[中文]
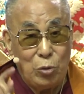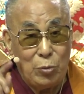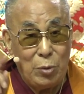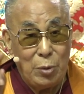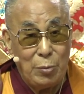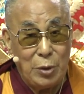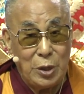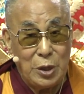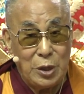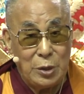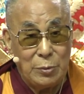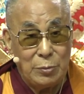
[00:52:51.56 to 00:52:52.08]

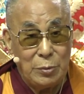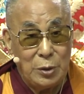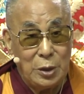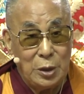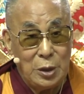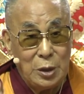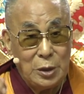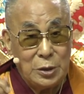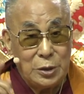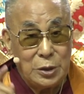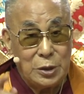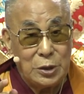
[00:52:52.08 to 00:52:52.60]
未曾有
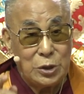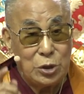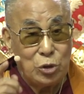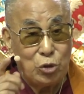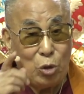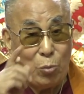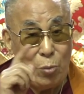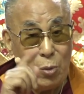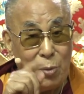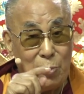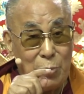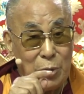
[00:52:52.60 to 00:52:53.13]
一法不
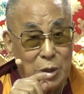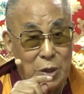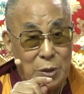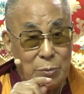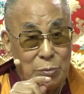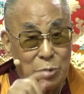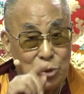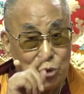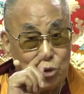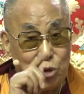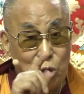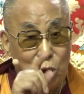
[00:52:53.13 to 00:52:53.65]
从因缘
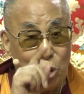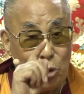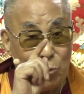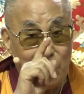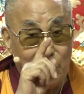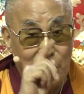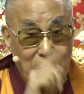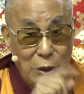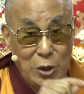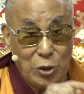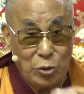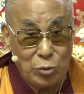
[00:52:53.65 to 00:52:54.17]
生，
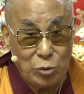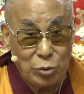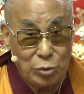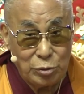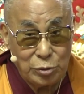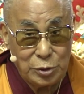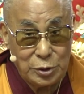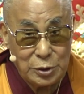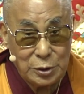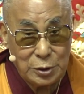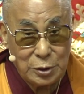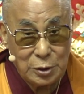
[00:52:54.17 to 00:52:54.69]

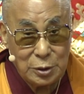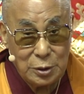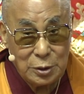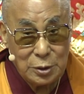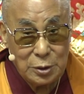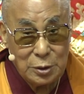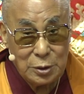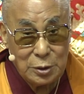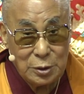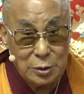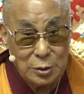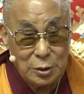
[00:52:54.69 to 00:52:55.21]
是故
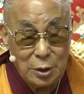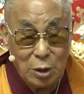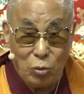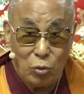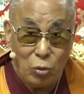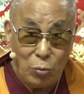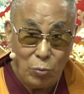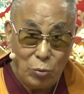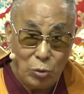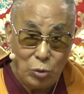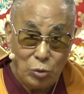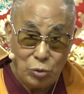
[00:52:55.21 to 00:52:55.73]
一切法
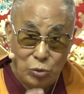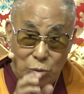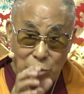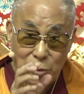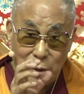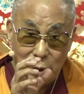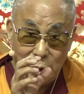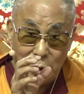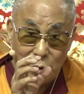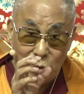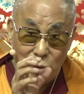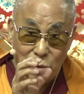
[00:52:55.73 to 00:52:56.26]
无不是空
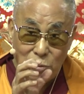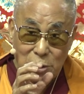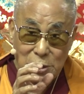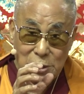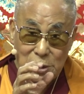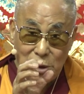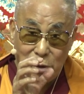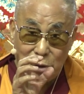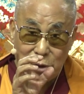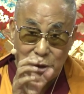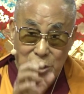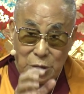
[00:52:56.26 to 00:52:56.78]
者。
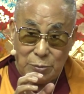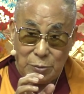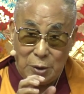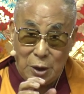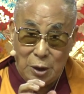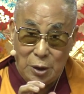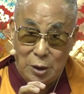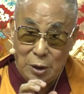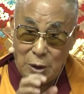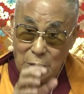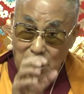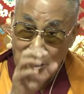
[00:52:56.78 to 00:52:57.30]

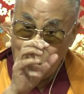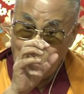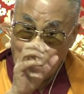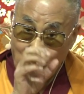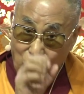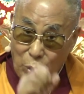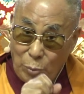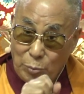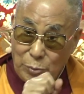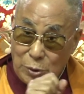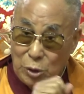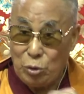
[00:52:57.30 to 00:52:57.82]
这
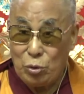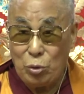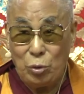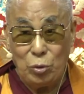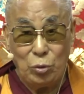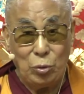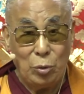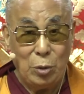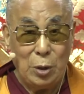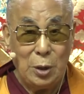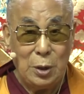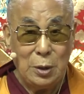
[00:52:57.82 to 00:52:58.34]
是
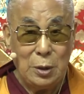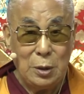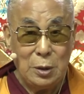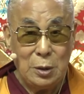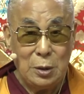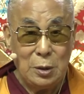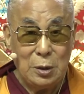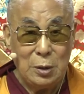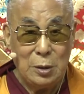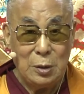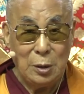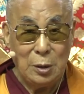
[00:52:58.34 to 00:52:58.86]
龙树在